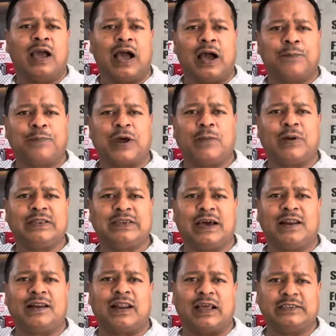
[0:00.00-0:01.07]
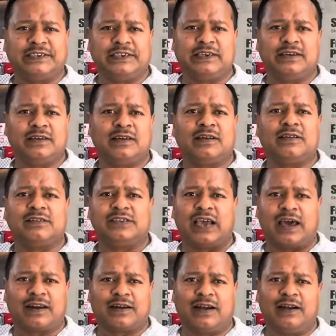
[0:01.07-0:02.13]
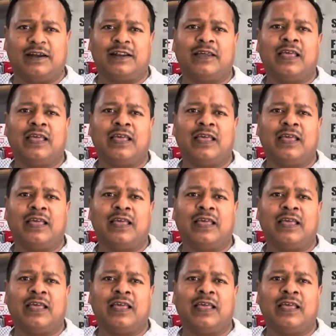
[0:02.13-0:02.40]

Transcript: अपर बाजार रांची झारखंड